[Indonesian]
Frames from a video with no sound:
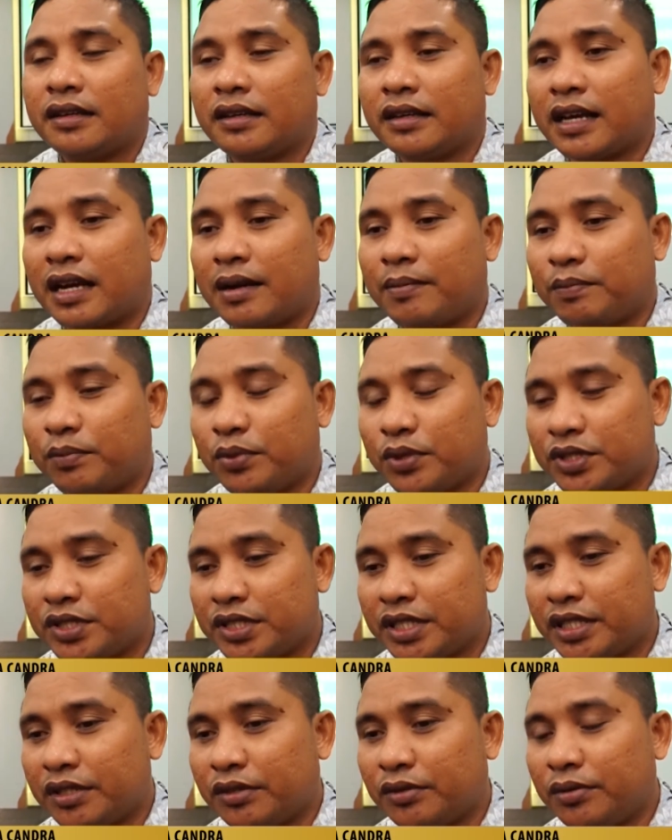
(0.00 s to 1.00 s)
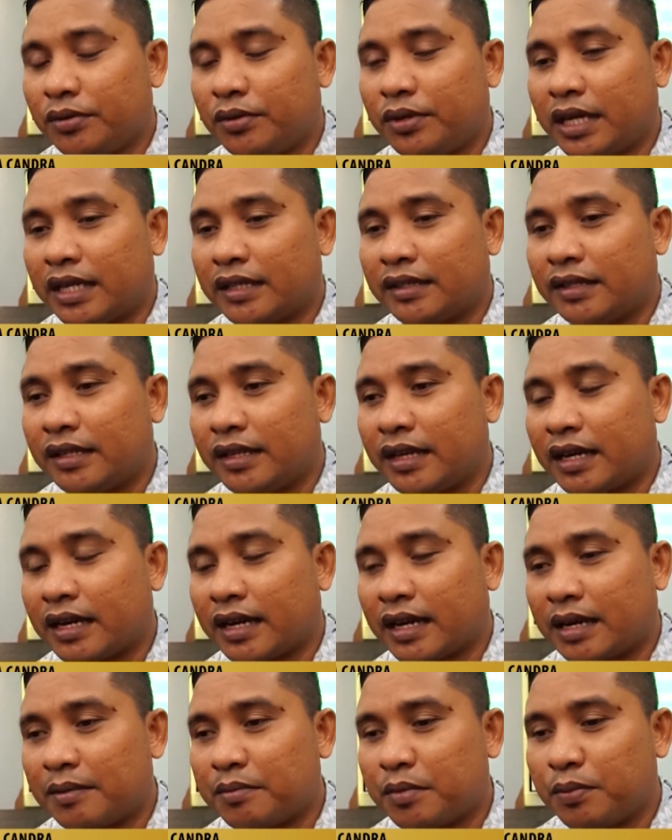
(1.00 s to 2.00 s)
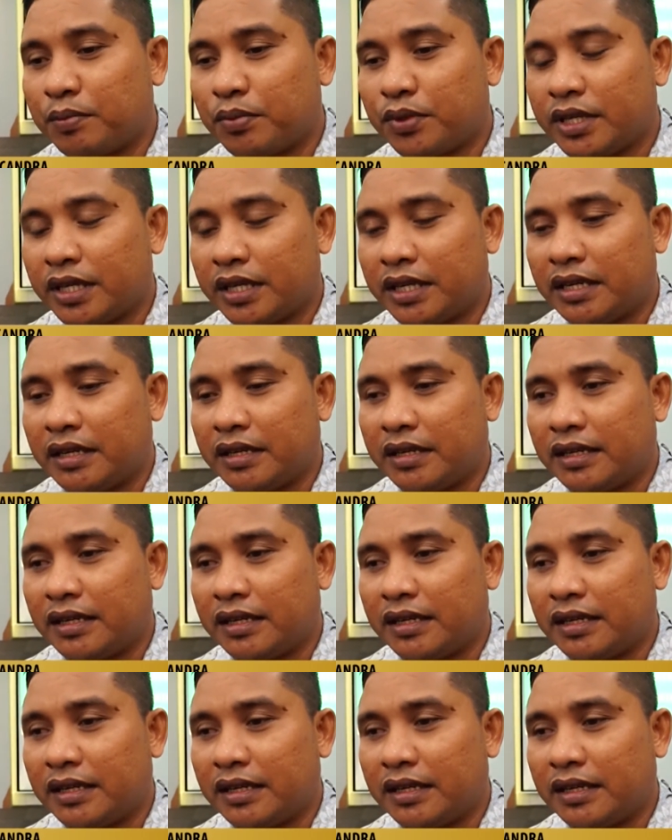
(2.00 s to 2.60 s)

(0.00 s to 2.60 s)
di kampus itu nanti akan mempunyai